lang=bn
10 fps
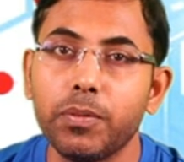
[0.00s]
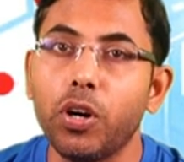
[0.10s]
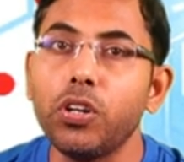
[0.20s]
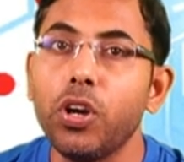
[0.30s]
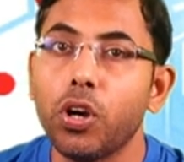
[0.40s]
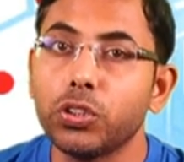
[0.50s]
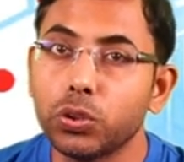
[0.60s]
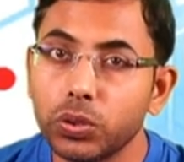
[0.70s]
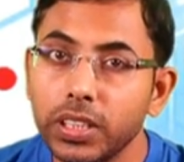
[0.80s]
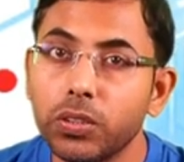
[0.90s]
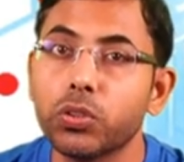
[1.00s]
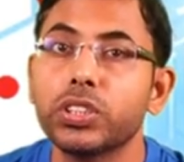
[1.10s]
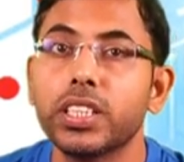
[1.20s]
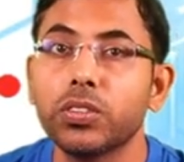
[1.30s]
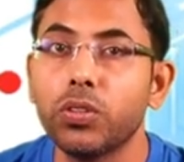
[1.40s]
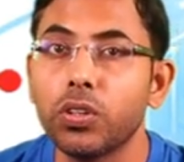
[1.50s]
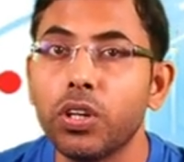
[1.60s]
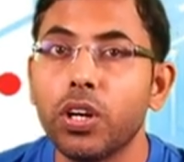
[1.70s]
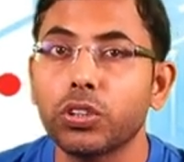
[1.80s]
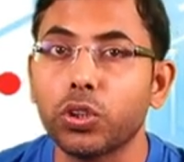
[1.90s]
এবং যদি কোশ্চেনগুলোর
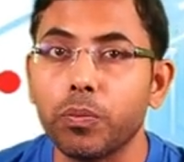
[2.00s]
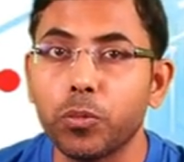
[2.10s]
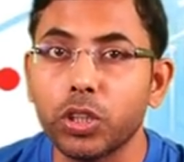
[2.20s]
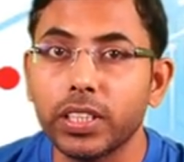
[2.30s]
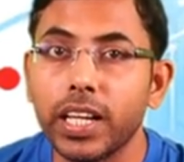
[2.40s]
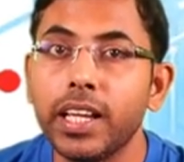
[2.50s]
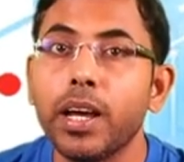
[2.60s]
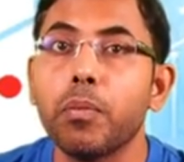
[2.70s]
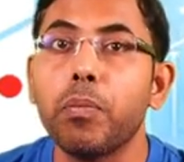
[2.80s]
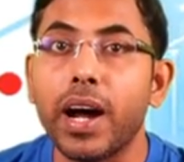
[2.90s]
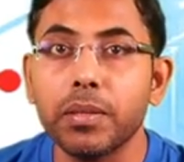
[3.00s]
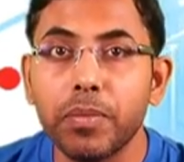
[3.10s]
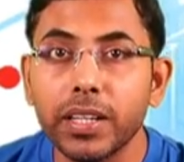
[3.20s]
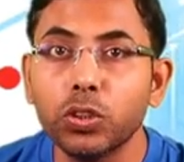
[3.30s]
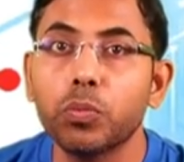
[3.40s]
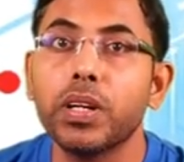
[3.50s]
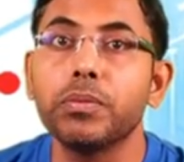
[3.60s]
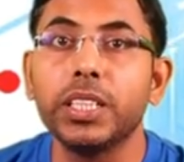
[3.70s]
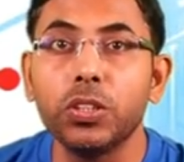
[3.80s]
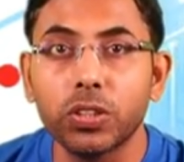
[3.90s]
সম্পর্কে বারবার তোমরা
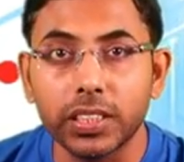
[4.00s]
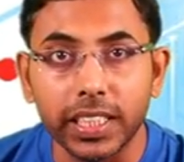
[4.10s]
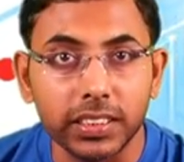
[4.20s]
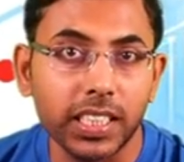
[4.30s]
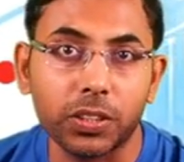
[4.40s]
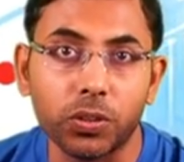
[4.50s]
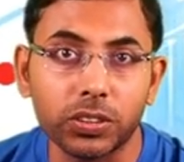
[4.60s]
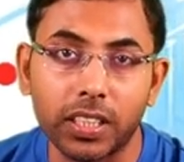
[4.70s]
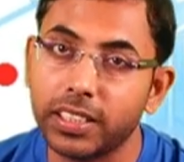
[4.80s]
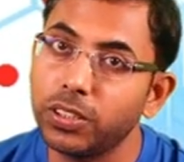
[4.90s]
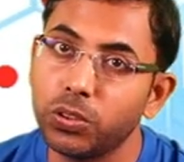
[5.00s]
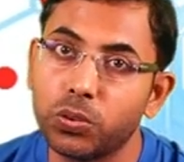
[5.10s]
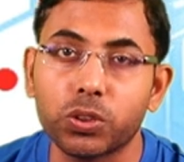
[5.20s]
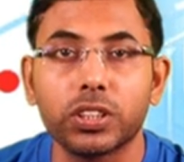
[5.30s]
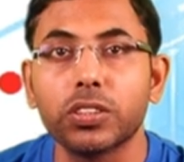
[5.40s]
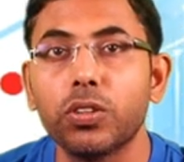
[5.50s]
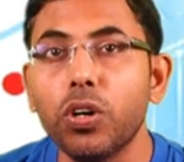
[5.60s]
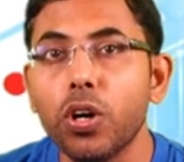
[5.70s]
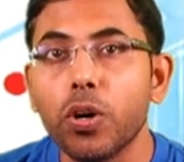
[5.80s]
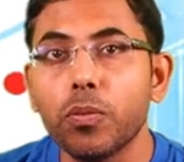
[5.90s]
ভিডিওটা দেখতে থাকো তাহলে কিন্তু কোশ্চেনগুলো